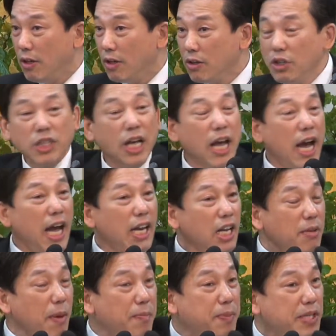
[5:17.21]
그렇지.
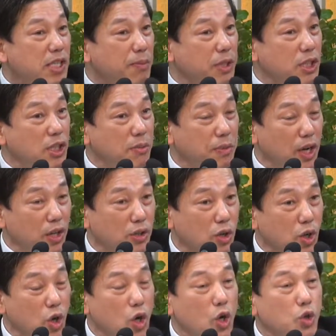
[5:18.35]
하나님의 빛이 비치면
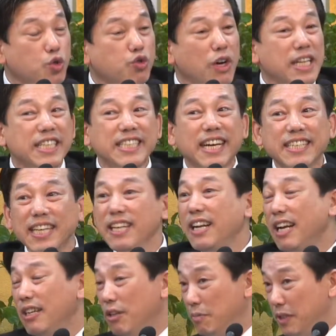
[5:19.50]
죽어 있는 자가
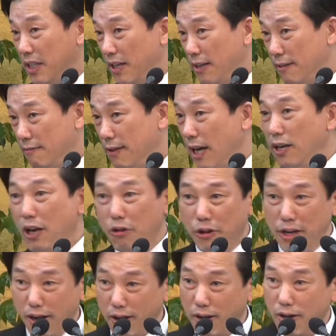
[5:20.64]
살아나는 겁니다.
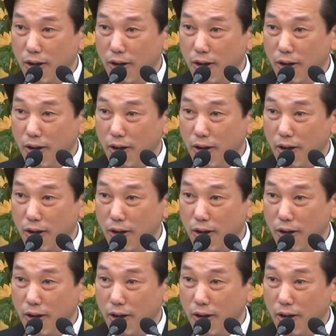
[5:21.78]
할렐루야.